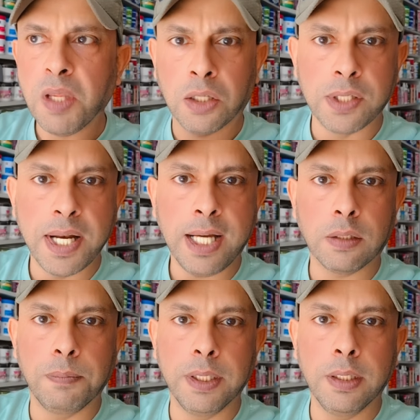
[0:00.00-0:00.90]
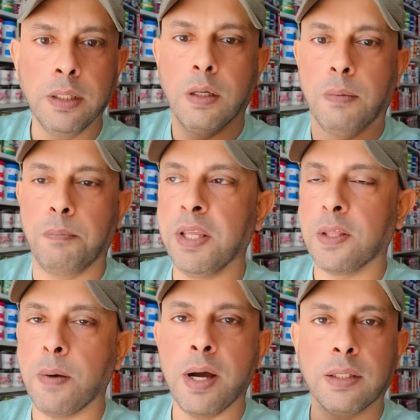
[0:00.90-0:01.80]
اقتنعت به
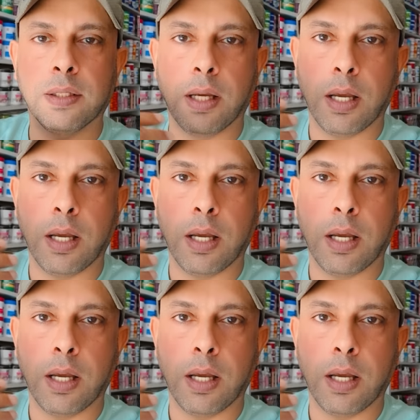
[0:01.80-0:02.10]
بثبات